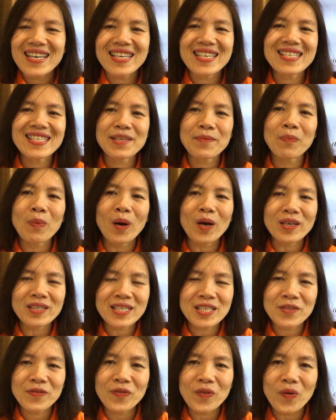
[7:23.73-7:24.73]
It's a
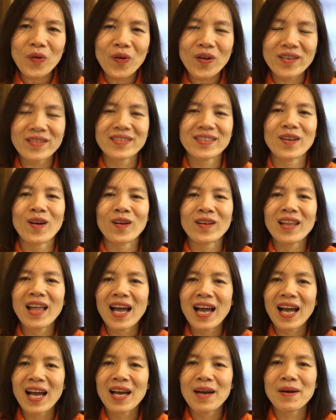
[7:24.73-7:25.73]
party for đó
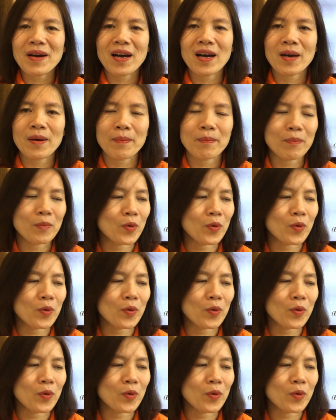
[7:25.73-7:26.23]
là à,